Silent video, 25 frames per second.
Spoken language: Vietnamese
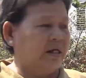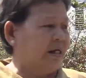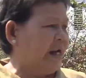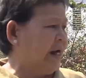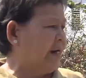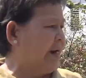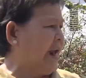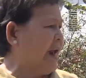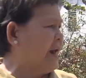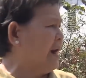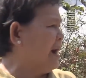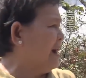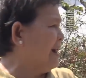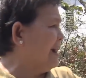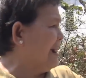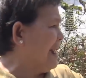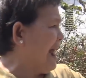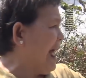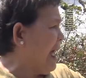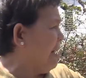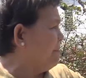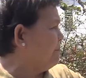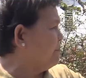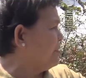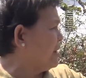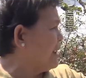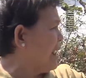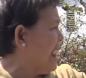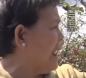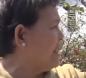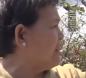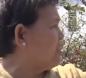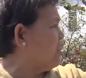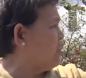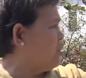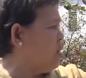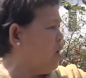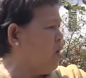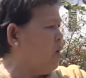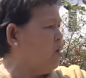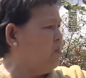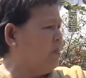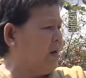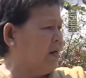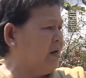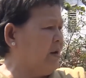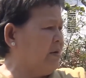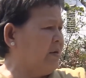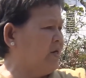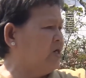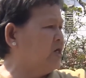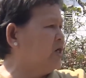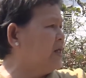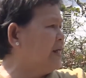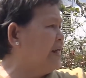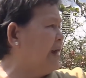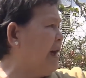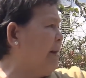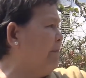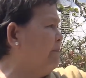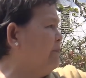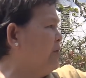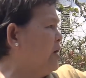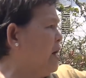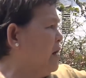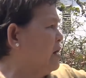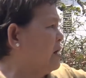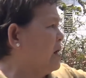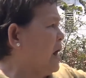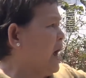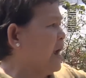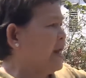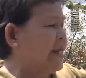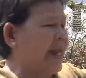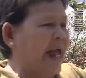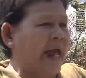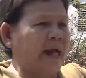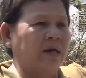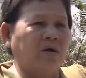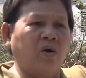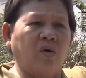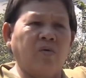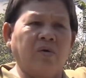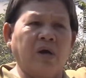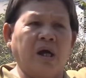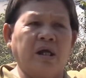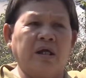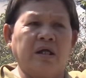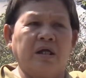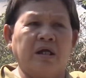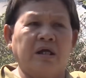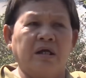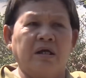Đằng nãy nó làm ra cho cô mà lên nước ngập, giờ lại nhà cô coi